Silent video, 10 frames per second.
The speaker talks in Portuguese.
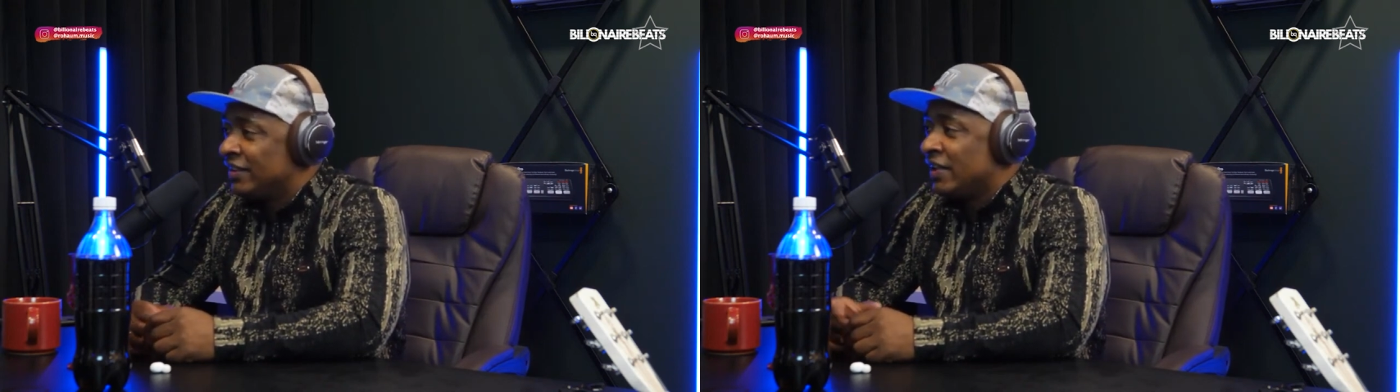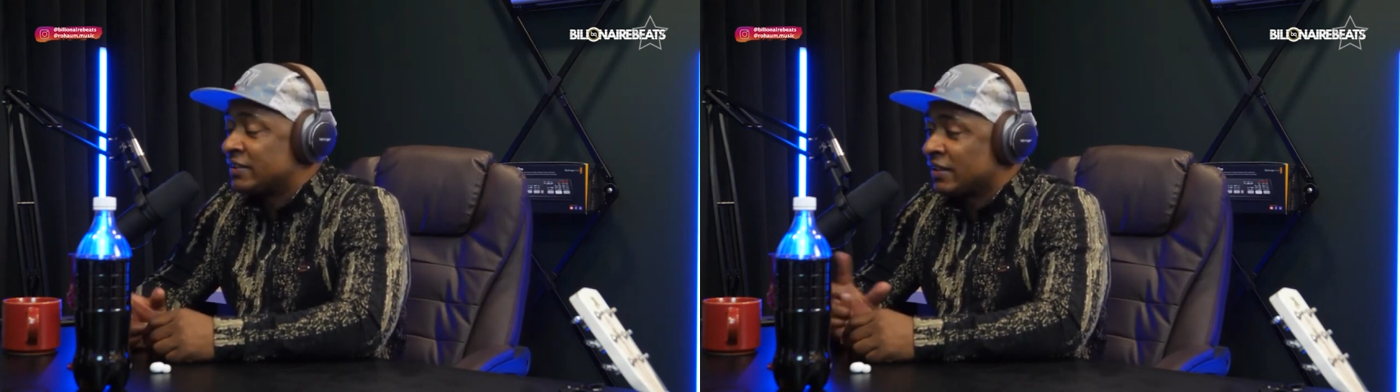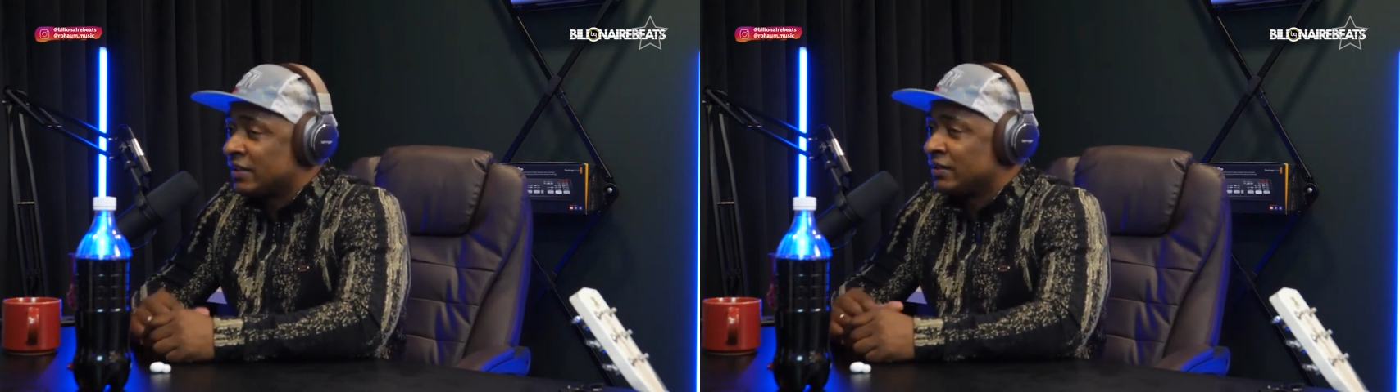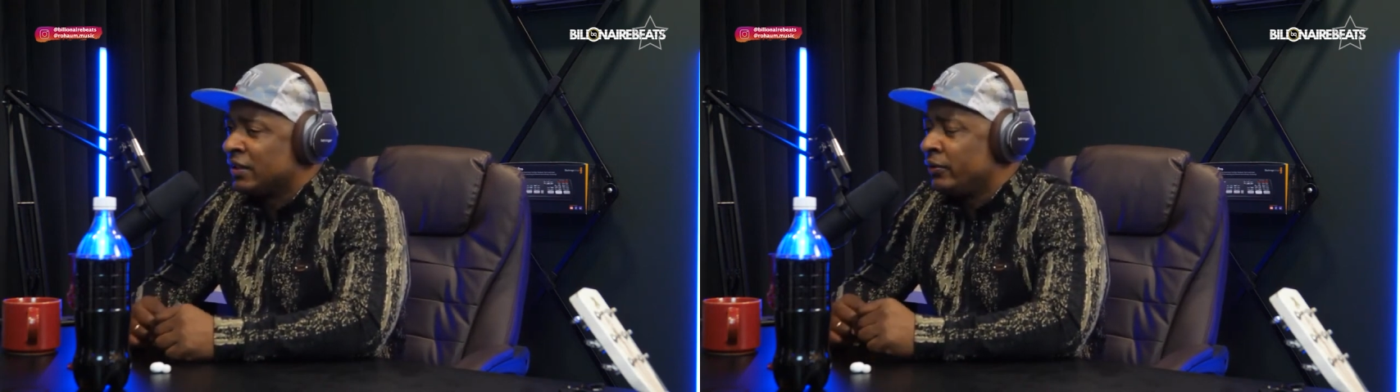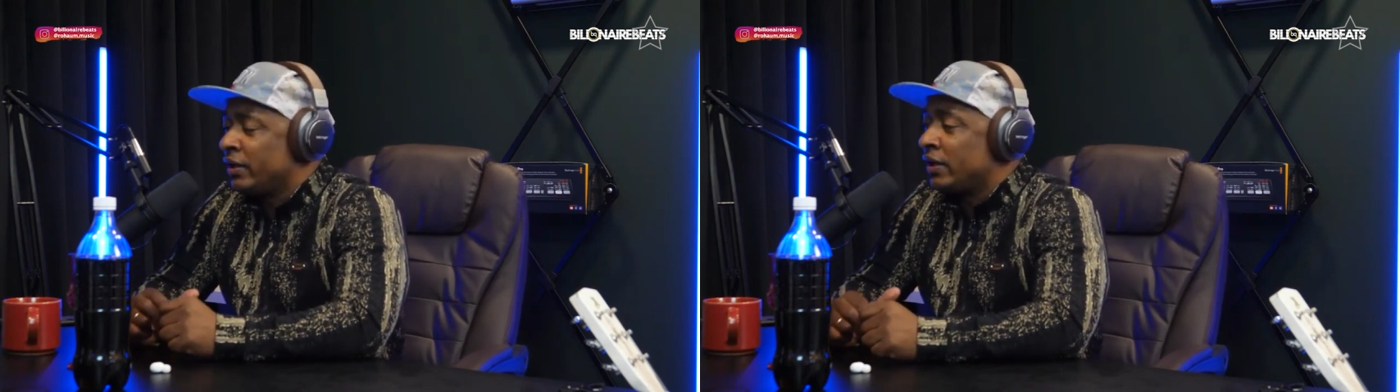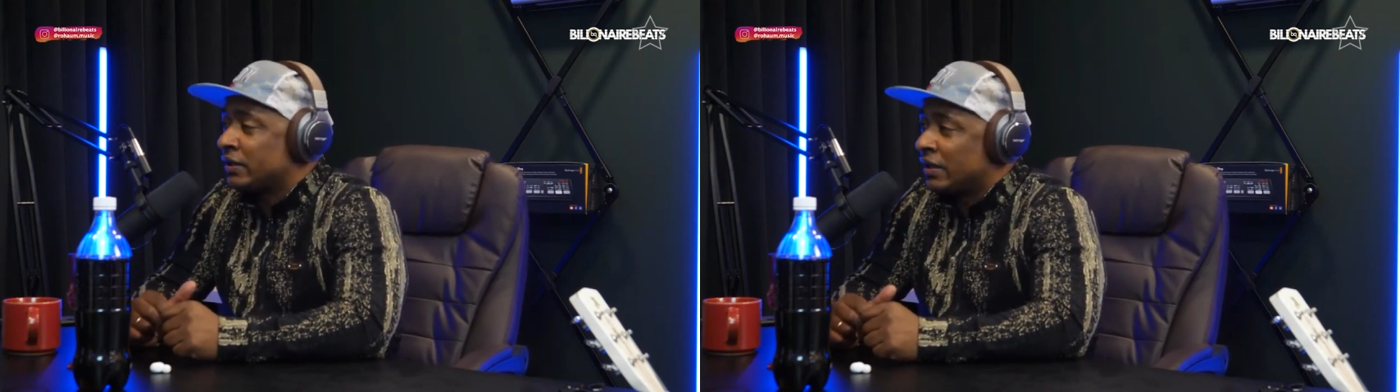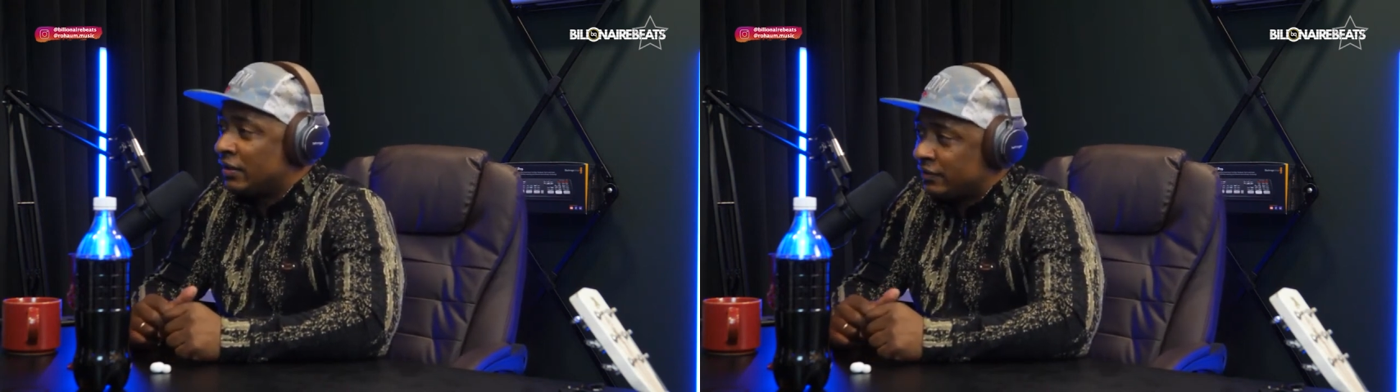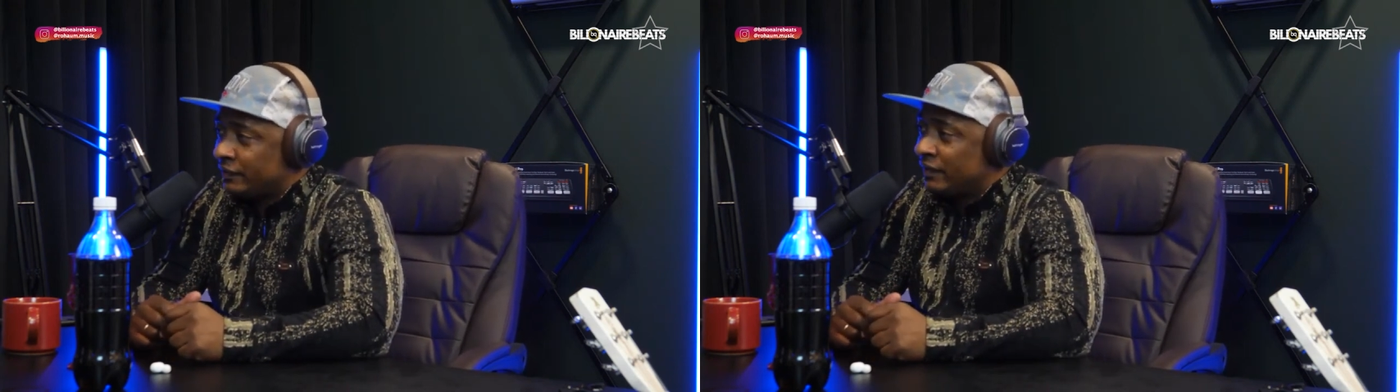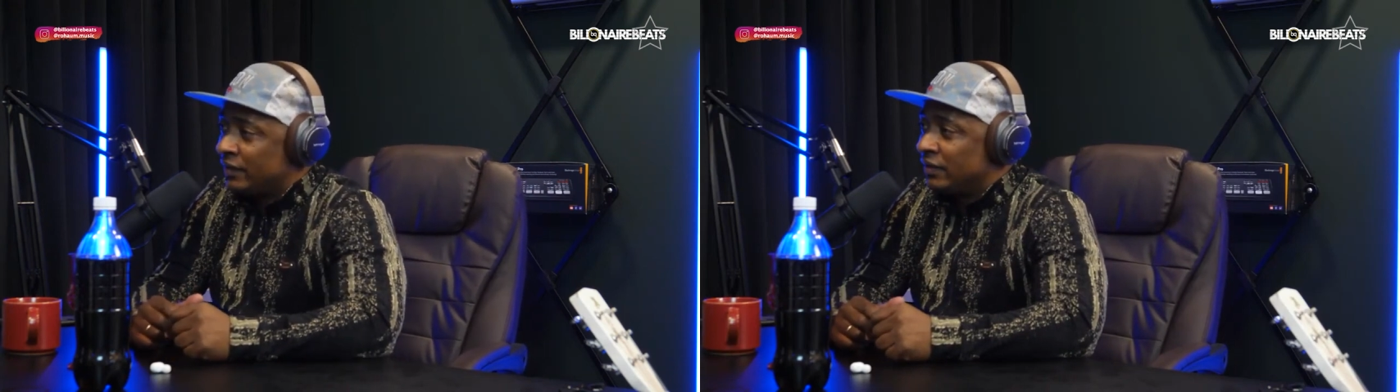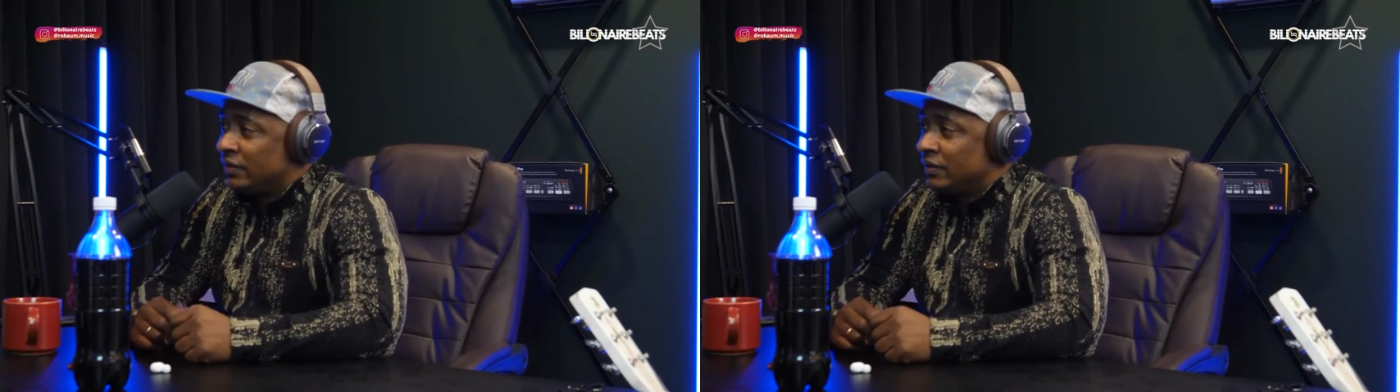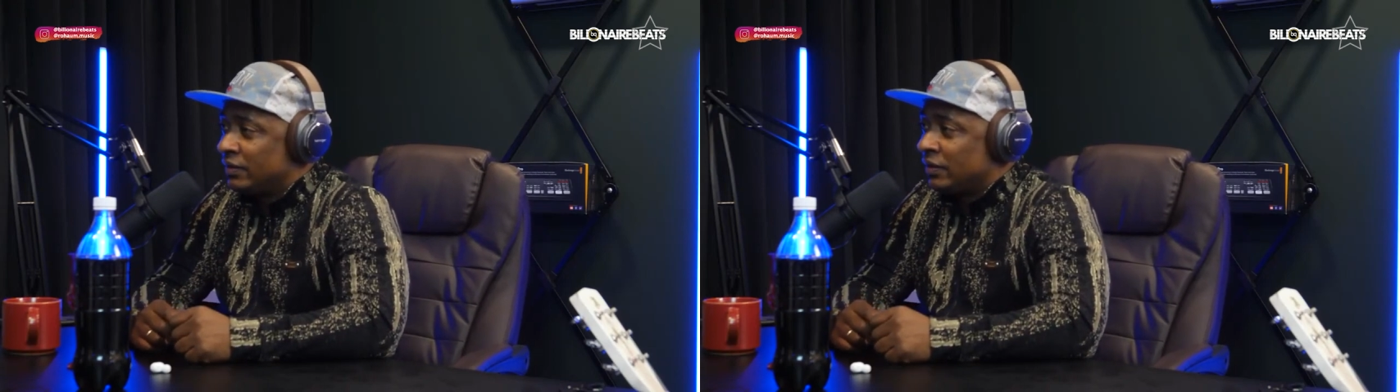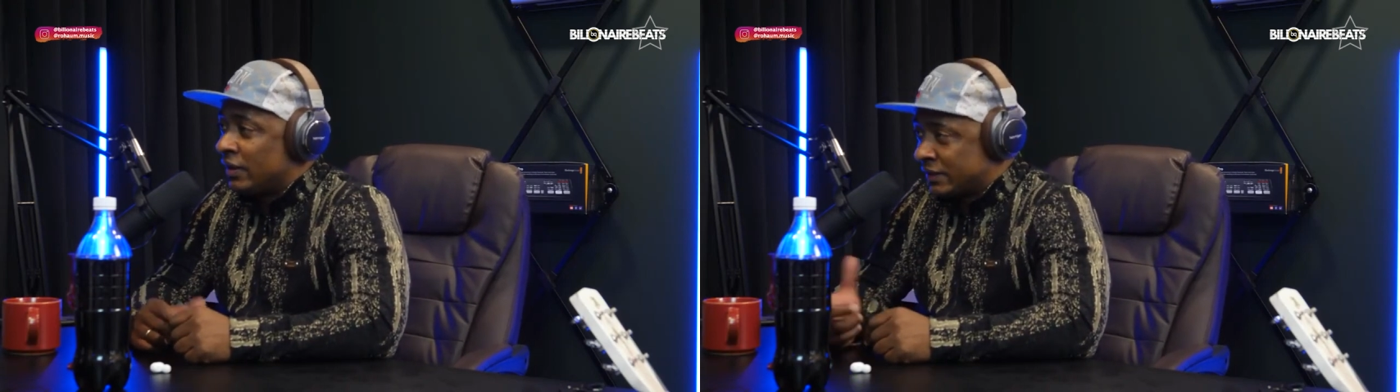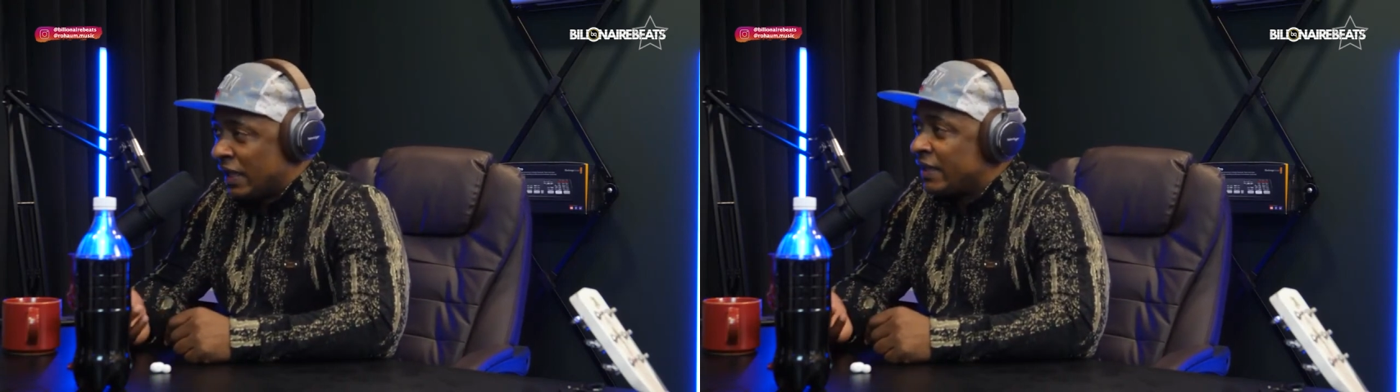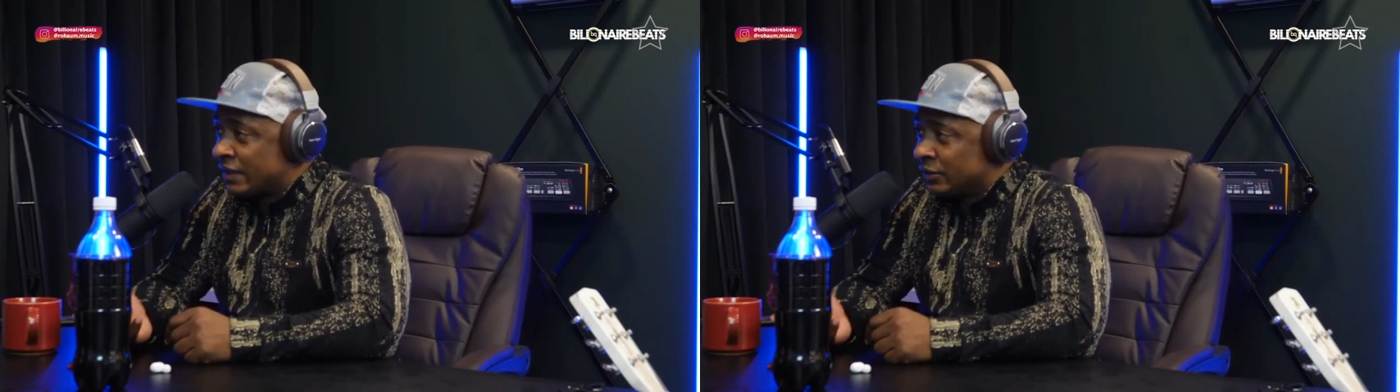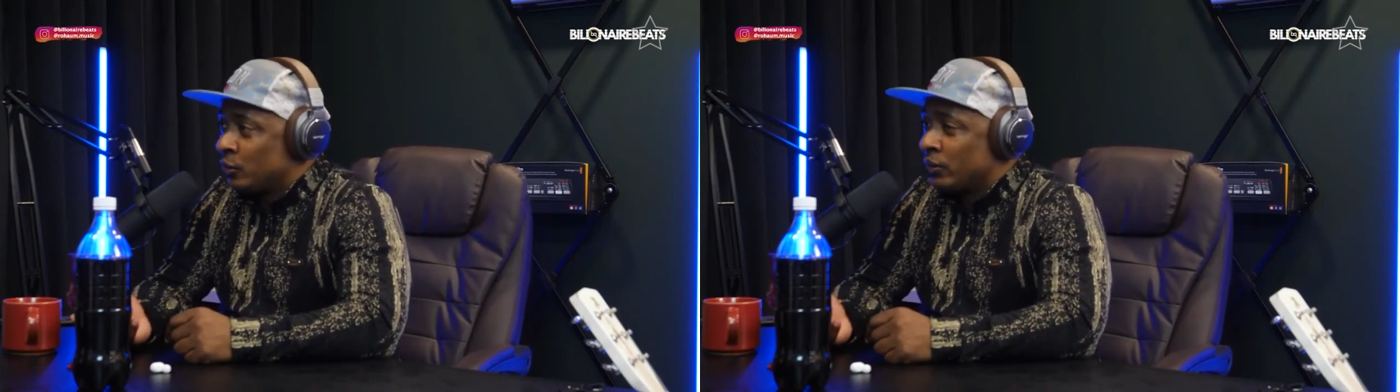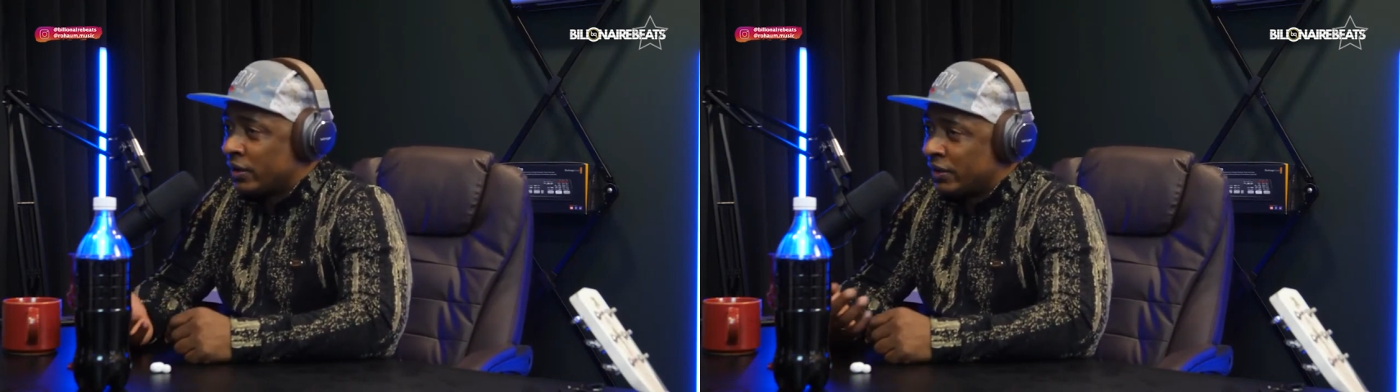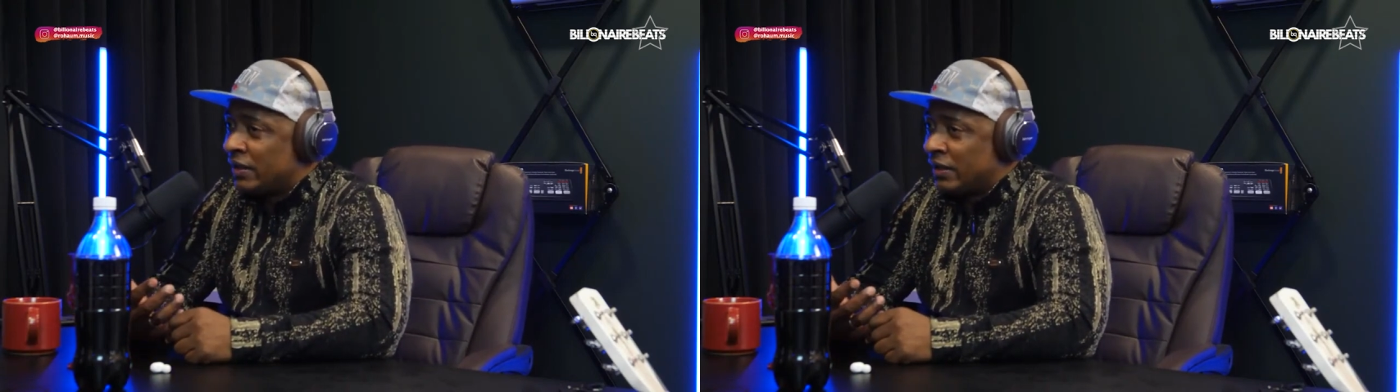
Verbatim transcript: Essa canta eu e a Natália. Okay. A Natália é cantora, né?